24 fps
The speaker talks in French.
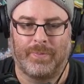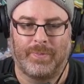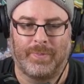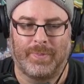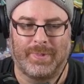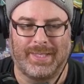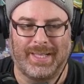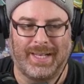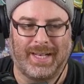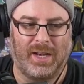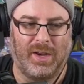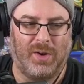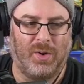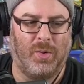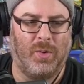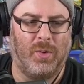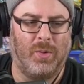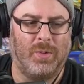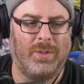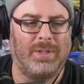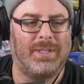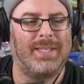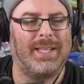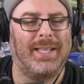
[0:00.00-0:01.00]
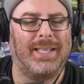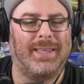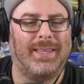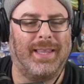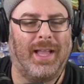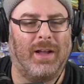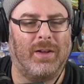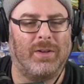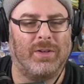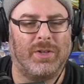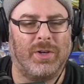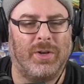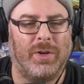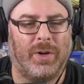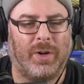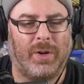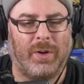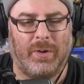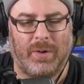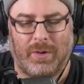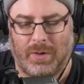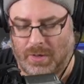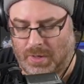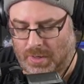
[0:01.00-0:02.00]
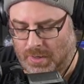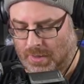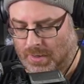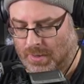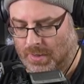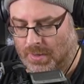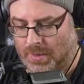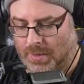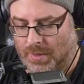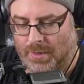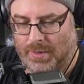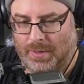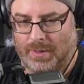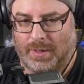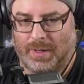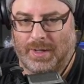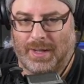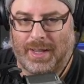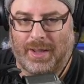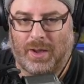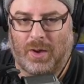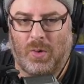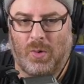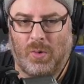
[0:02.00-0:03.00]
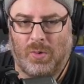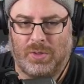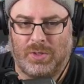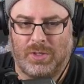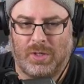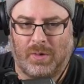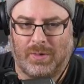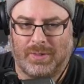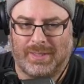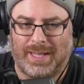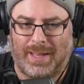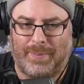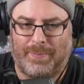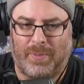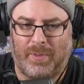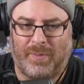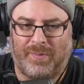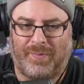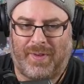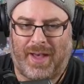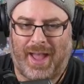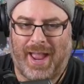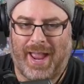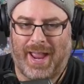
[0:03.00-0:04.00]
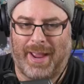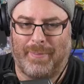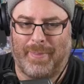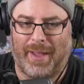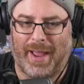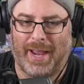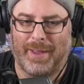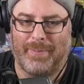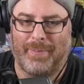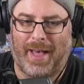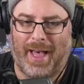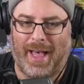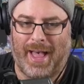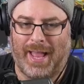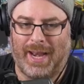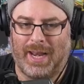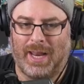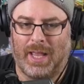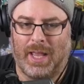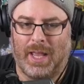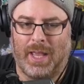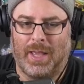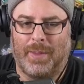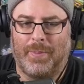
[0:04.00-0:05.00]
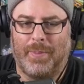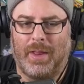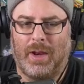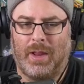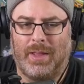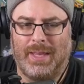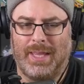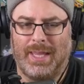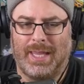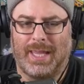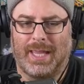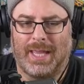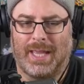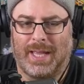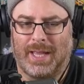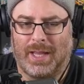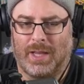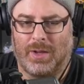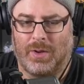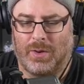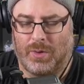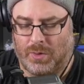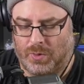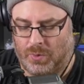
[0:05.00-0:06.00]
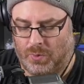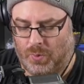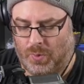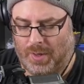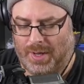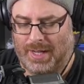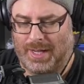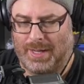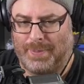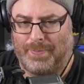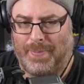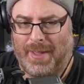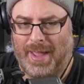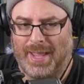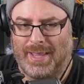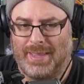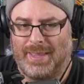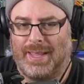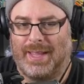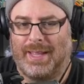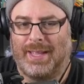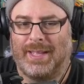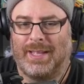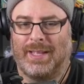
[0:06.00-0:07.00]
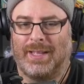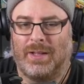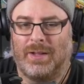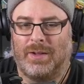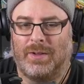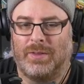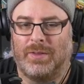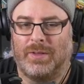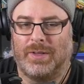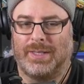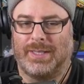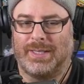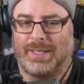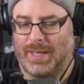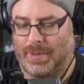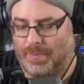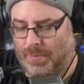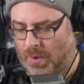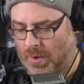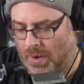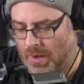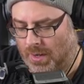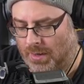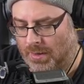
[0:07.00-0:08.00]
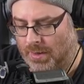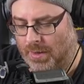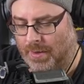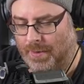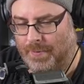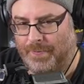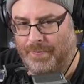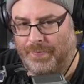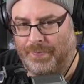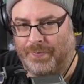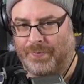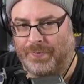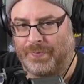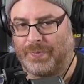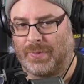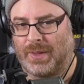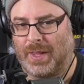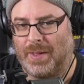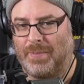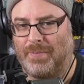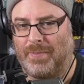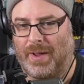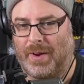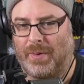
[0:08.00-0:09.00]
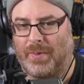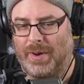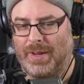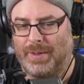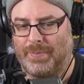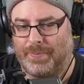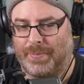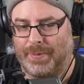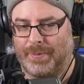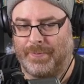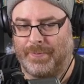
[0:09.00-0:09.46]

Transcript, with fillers: C'est de l'eau, c'est dangereux. L'érosion, ça peut faire ben mal. Mélanie, Whirliped, le Siebold, Marip,